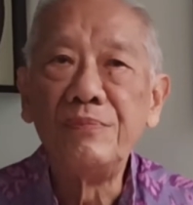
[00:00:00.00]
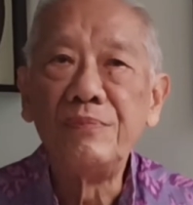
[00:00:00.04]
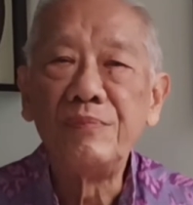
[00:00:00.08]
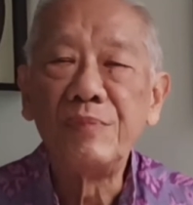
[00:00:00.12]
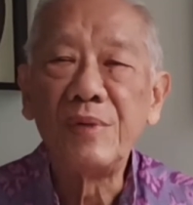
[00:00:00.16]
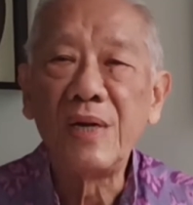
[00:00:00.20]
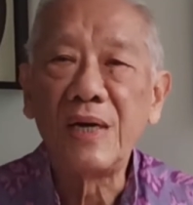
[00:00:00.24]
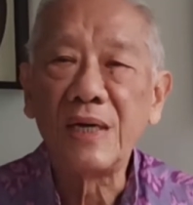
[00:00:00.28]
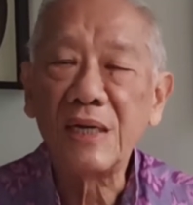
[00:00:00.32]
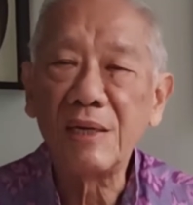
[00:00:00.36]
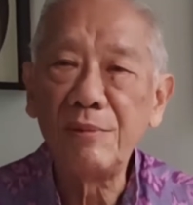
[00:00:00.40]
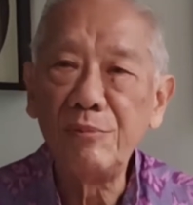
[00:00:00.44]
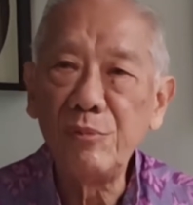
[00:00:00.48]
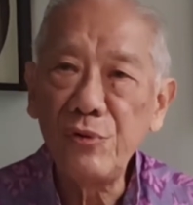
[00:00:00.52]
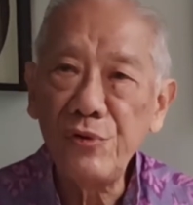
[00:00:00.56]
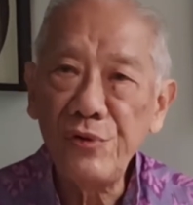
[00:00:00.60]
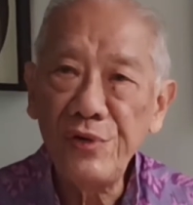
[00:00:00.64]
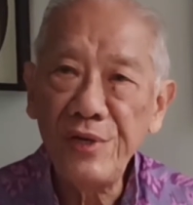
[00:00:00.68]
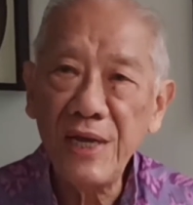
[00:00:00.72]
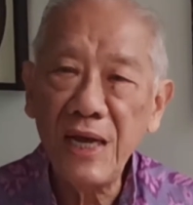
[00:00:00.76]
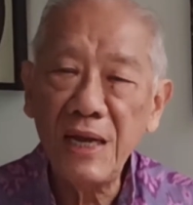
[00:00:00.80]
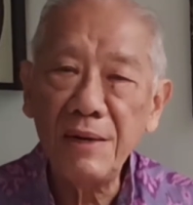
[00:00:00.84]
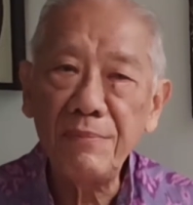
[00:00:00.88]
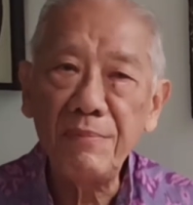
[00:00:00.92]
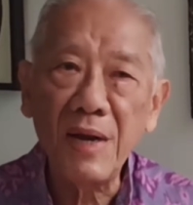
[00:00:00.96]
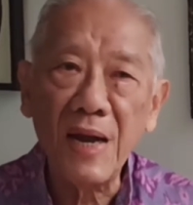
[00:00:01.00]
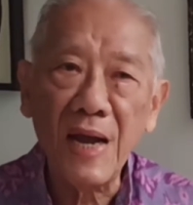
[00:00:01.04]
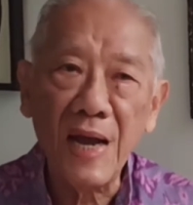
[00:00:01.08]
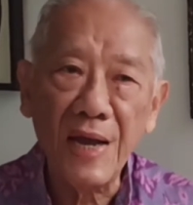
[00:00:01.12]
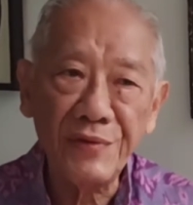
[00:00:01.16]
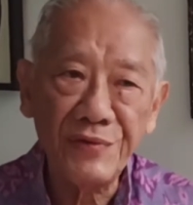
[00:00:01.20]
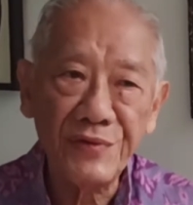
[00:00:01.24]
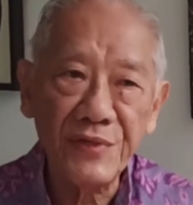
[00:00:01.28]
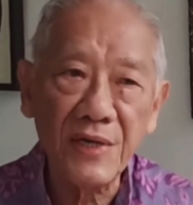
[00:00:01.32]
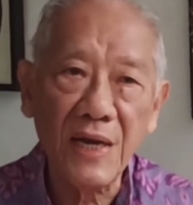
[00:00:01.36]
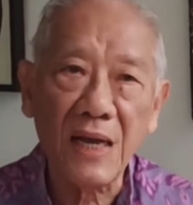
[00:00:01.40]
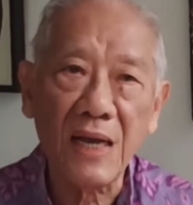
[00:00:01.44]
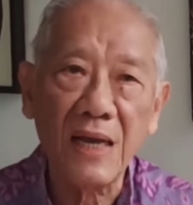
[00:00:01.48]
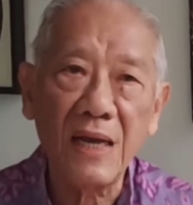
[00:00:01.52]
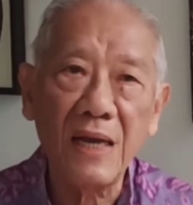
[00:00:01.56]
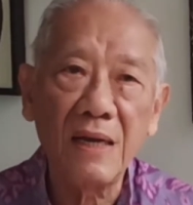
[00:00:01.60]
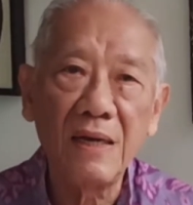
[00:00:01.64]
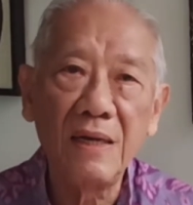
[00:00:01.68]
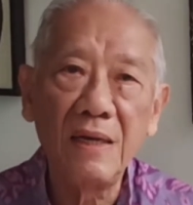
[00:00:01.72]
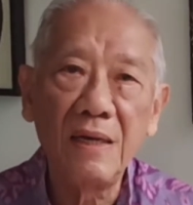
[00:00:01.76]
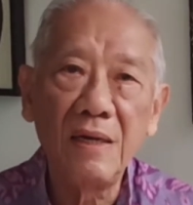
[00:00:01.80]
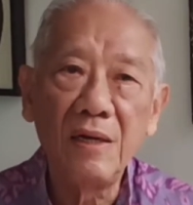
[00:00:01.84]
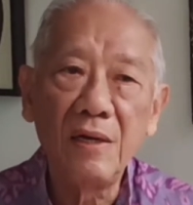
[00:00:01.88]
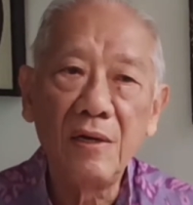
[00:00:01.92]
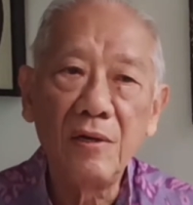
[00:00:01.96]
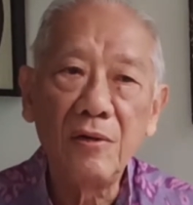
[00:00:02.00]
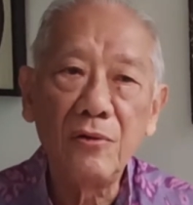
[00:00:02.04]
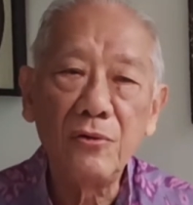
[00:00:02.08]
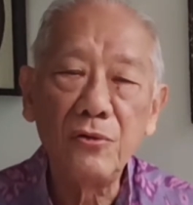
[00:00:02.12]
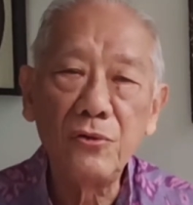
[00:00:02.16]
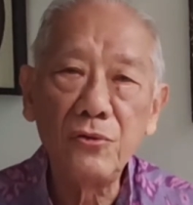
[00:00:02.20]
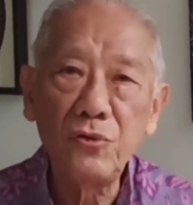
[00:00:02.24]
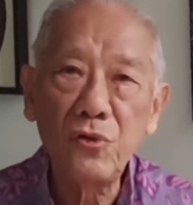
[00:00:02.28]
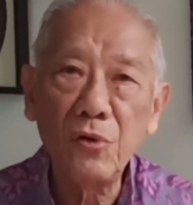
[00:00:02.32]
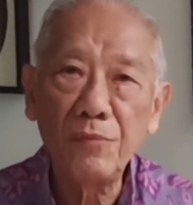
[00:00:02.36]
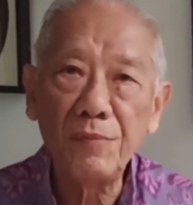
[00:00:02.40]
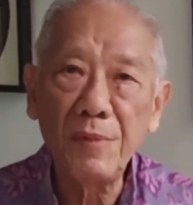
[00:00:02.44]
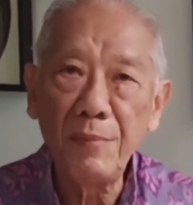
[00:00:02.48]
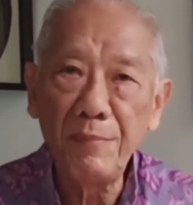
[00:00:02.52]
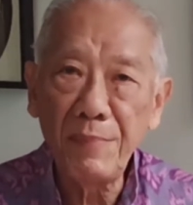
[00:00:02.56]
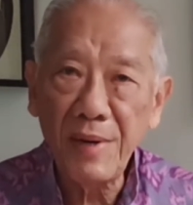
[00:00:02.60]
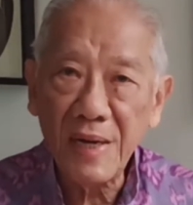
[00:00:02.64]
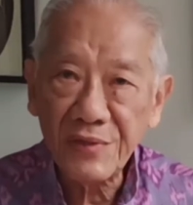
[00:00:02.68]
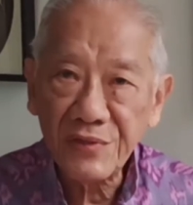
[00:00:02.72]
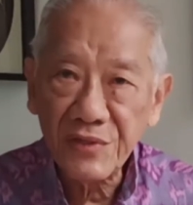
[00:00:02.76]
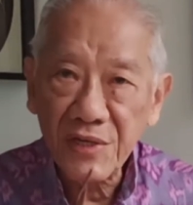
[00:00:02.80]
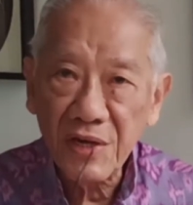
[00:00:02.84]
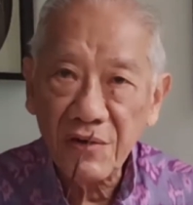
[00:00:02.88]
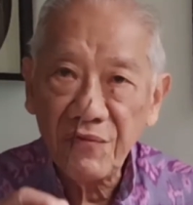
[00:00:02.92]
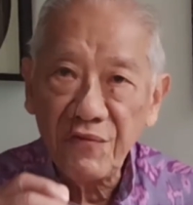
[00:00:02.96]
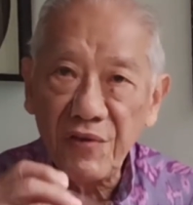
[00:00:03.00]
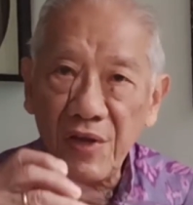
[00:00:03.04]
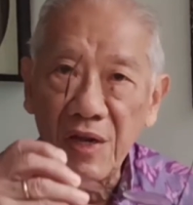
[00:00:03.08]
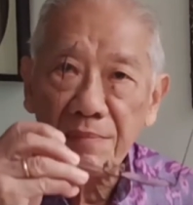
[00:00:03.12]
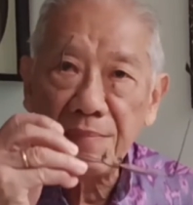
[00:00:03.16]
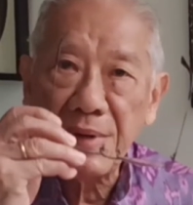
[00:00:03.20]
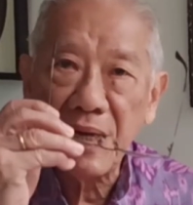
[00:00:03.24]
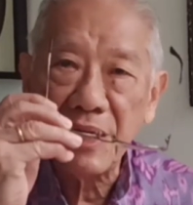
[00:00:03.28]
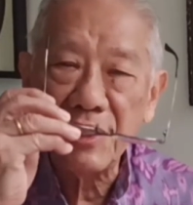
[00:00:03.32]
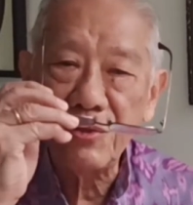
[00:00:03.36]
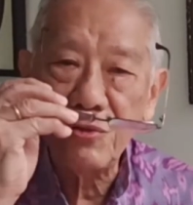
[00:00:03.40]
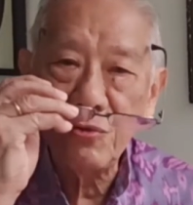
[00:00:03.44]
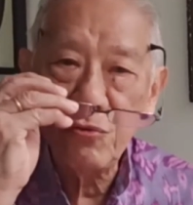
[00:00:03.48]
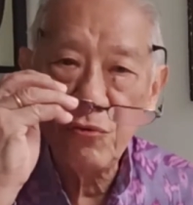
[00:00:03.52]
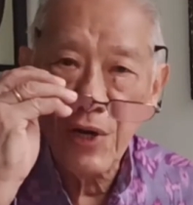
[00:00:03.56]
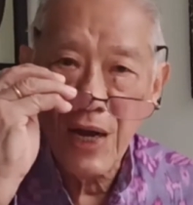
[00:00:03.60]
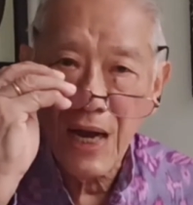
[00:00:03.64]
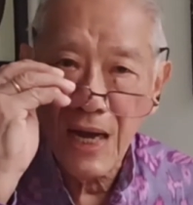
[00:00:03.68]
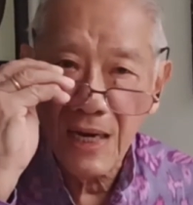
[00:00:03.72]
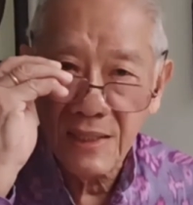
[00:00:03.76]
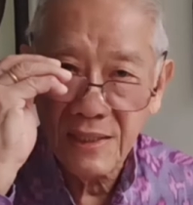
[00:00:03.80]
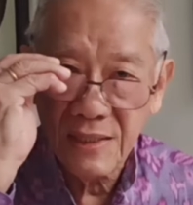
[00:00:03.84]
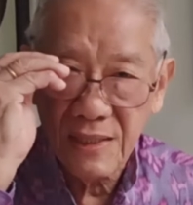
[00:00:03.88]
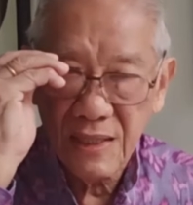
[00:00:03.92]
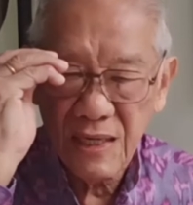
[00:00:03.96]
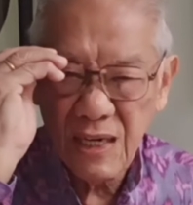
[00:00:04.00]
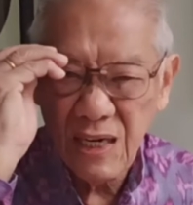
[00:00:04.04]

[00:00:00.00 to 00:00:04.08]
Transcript: dan kemudian mengajak untuk membaca firman Tuhan